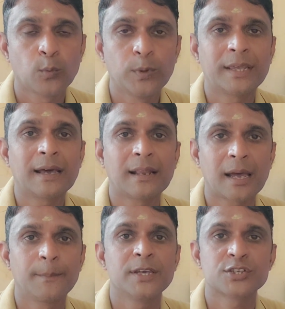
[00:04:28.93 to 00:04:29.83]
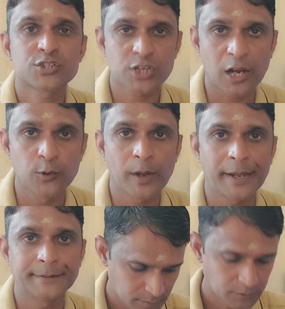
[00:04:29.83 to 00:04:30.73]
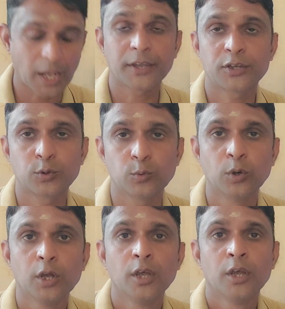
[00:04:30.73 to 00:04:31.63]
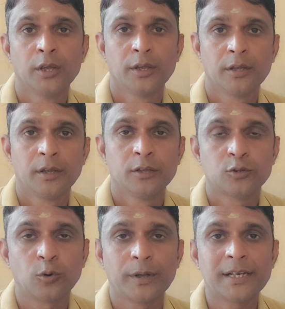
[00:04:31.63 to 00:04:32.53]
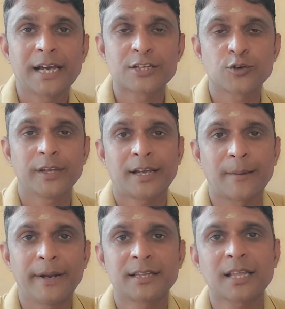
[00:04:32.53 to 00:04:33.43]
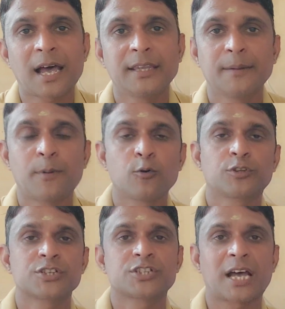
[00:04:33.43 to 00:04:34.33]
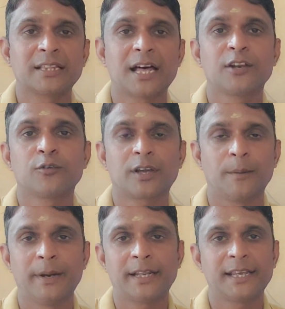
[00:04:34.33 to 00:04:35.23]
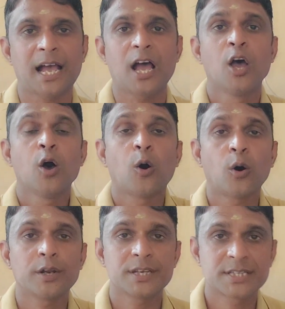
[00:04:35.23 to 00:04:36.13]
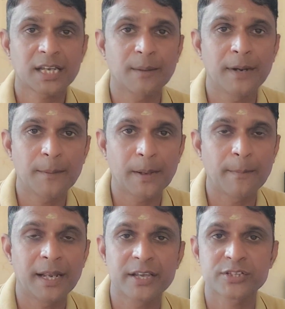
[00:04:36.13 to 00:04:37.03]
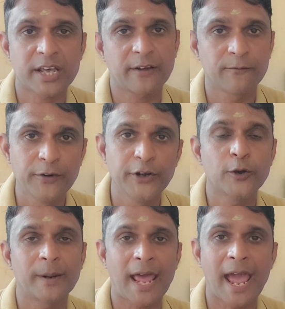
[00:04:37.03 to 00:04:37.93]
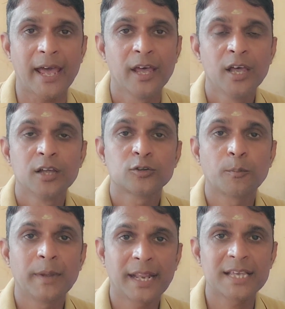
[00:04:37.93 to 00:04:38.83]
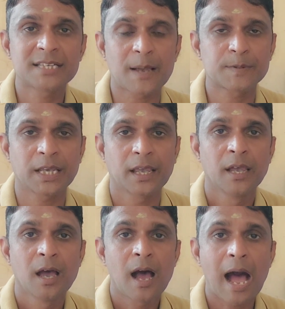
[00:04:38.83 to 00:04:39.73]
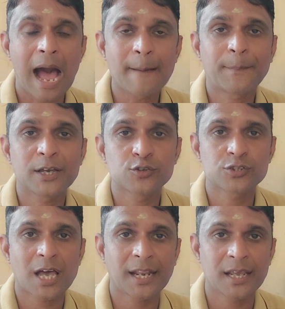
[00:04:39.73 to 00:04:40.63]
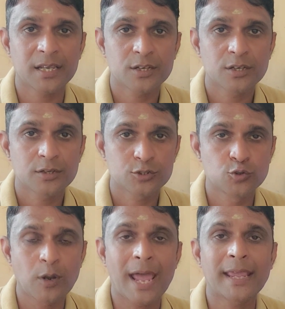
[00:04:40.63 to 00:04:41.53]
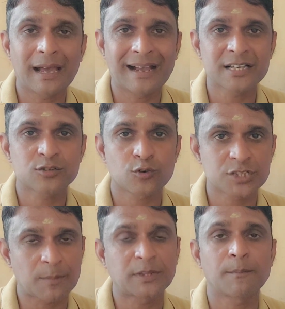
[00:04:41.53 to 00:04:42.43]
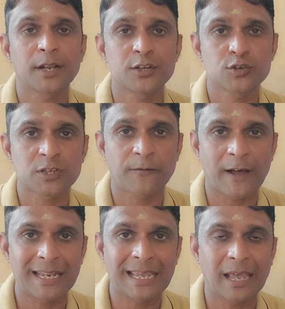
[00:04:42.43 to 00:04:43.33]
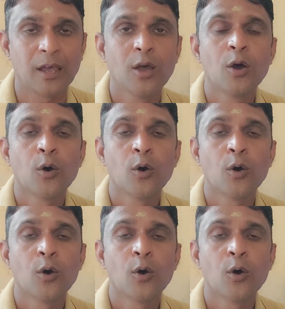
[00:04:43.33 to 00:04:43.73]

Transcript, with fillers: व्हीकल अभी चालू है थैंक यू तो इनका जो ये कमेंट था ये बहुत ही शानदार इन्होंने कमेंट किया और इसी कमेंट पे मैंने सारा वीडियो बनाया तो मेरे हिसाब से आपके जो सारे जुलाई अगस्त और सितंबर की जो सफारी है